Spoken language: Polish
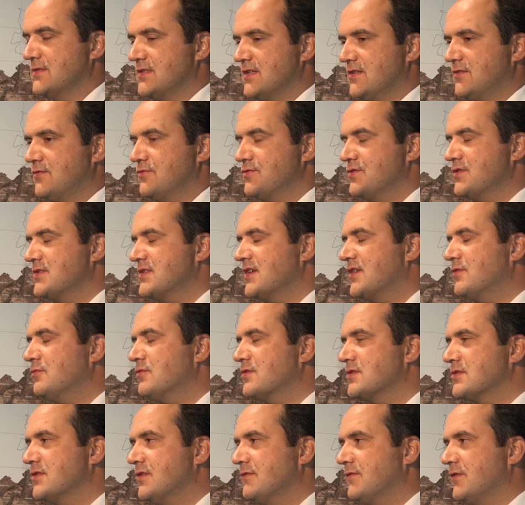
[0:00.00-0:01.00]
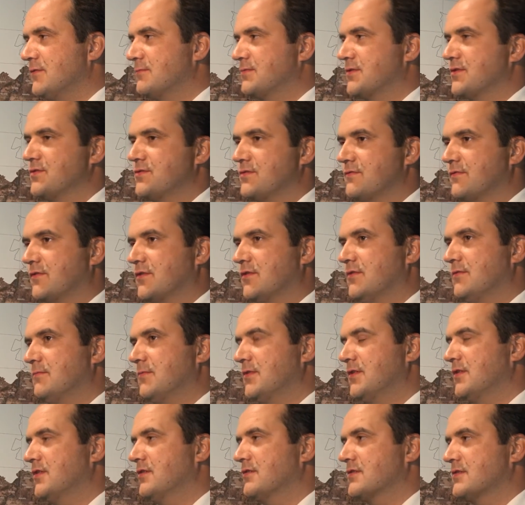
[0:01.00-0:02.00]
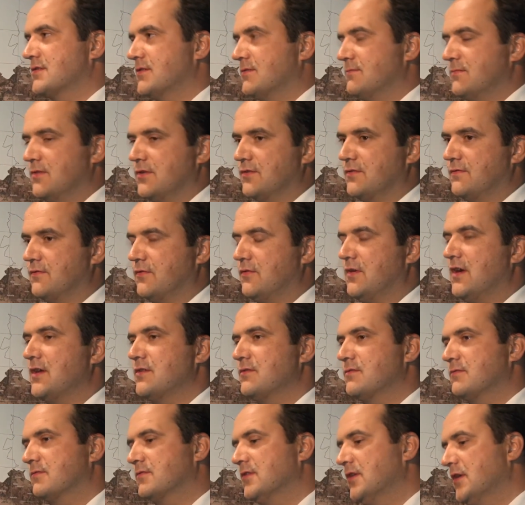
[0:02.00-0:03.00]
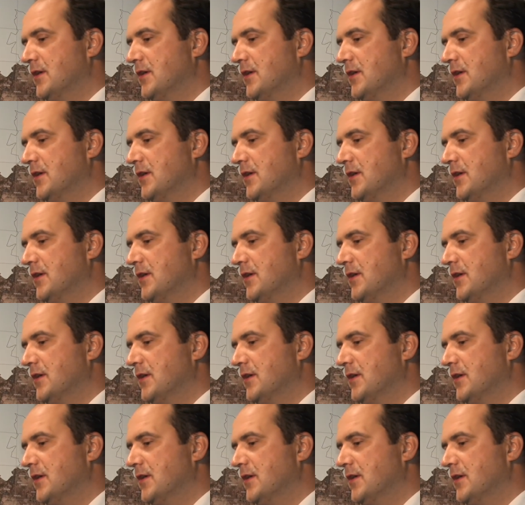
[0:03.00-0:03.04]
za to, że zagłosował przeciwko mojej osobie odwołaniu,